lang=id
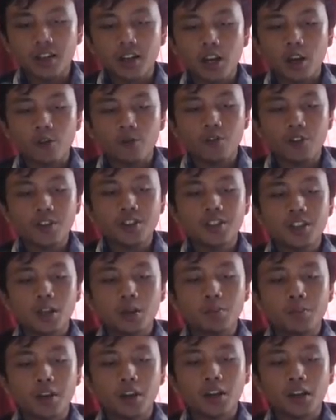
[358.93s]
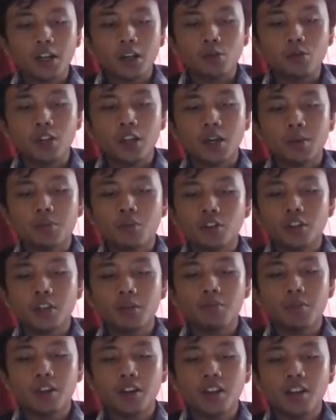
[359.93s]
grafis dan perangkat lunak
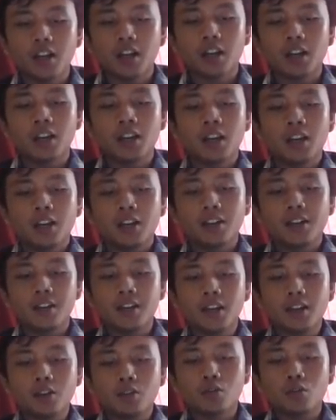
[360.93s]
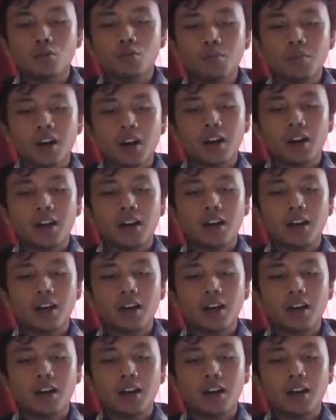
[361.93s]
multimedia dan rumah